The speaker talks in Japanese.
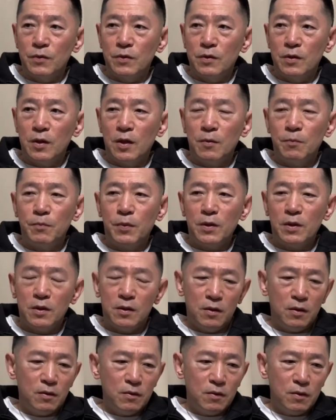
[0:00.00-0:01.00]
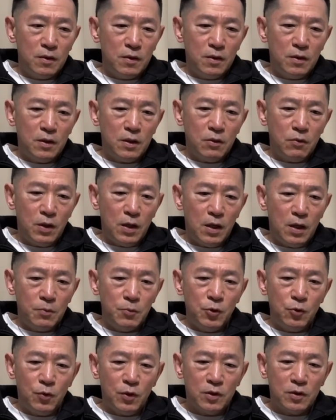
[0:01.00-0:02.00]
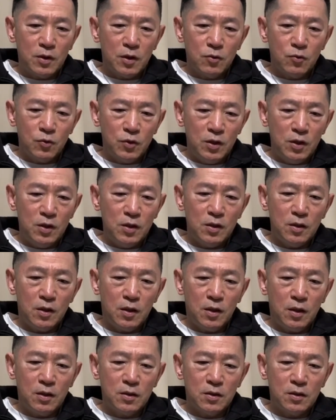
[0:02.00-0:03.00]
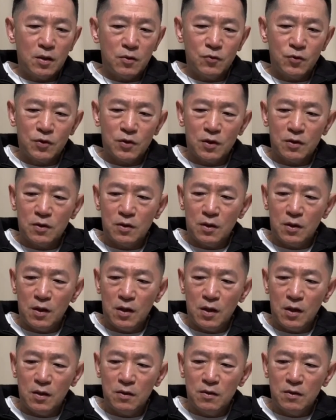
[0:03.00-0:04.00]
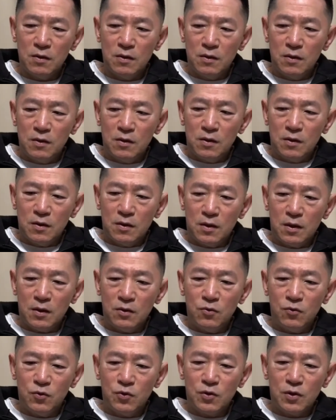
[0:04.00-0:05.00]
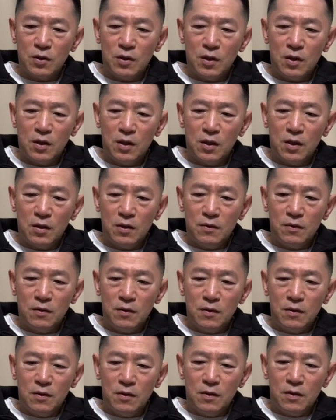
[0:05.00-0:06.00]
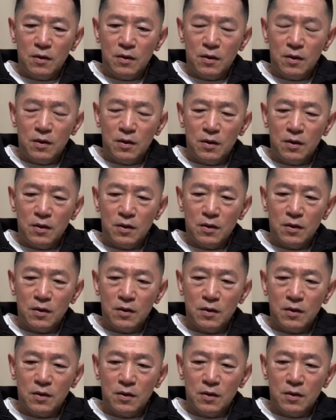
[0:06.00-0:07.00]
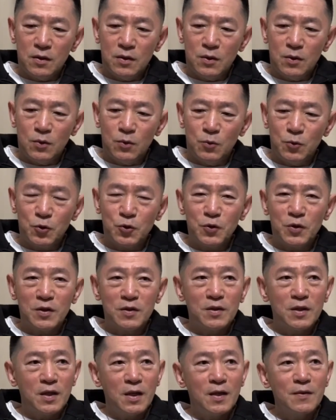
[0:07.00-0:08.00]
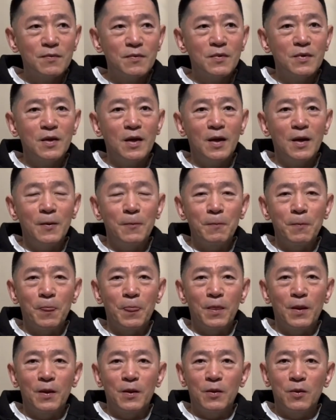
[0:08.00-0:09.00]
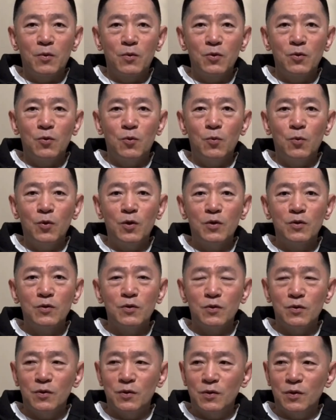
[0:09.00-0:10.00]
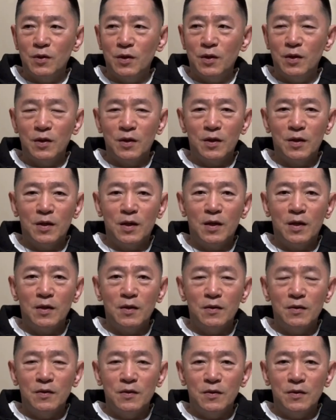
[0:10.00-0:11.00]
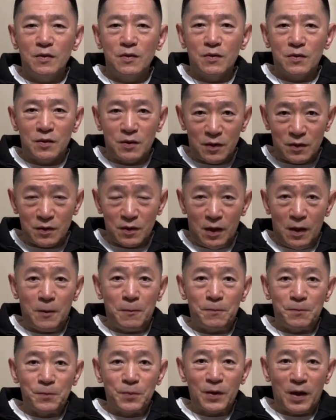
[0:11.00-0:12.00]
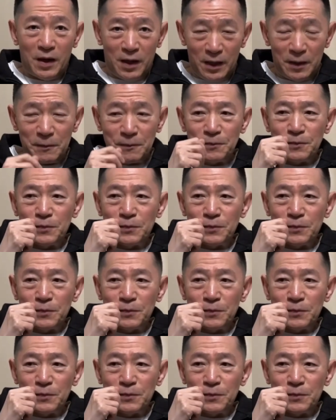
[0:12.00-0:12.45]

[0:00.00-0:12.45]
で、やっぱり映画は見終わった後に、ああ、楽しかったな、感動したな、あ面白かったなって思える映画が好きですね。はい